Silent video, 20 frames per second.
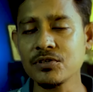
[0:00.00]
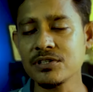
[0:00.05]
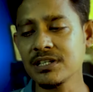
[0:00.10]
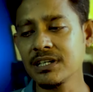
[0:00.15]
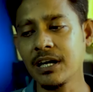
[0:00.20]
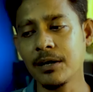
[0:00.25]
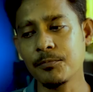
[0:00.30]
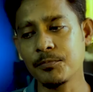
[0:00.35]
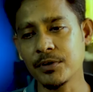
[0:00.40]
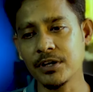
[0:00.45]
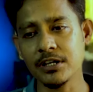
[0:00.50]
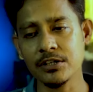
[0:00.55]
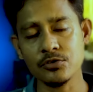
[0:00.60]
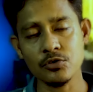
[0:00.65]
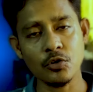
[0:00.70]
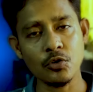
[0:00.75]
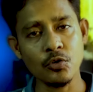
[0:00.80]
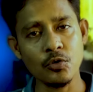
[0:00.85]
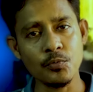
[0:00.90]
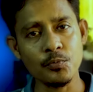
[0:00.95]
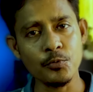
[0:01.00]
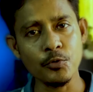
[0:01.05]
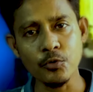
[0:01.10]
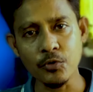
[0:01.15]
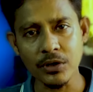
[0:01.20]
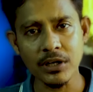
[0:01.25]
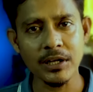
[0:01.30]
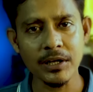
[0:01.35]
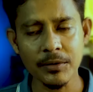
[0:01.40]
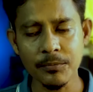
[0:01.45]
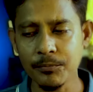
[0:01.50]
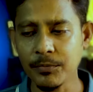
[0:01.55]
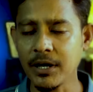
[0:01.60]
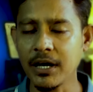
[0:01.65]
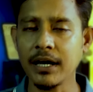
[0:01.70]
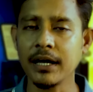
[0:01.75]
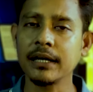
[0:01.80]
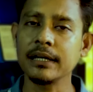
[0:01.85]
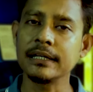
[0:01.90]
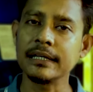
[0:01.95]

যে আপনারা যখন পুকুরে বা